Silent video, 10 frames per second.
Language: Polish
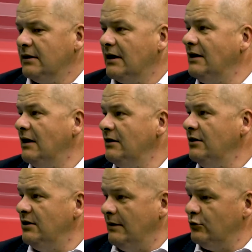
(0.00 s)
galerii,
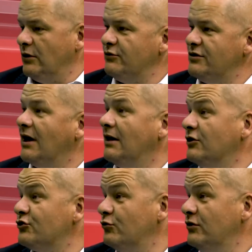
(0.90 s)
i nie mam tu na myśli
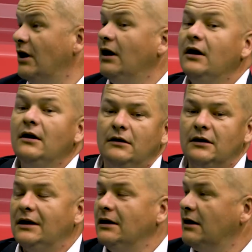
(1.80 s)
galerii sztuki, ale
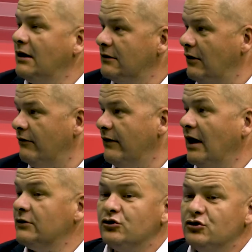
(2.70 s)
galerii handlowe,
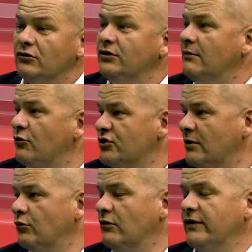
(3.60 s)
a do zoo nie można
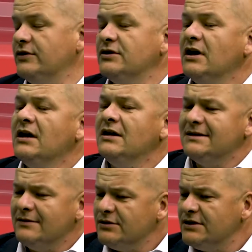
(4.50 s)
było wejść.
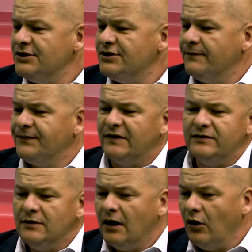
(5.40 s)
Całe szczęście w
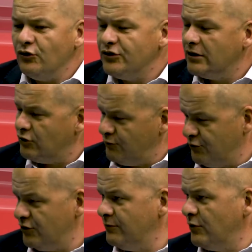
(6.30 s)
tym chaosie ktoś
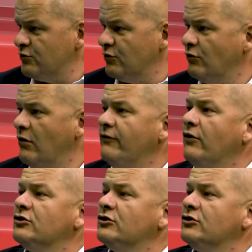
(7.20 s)
poszedł rozum do głowy,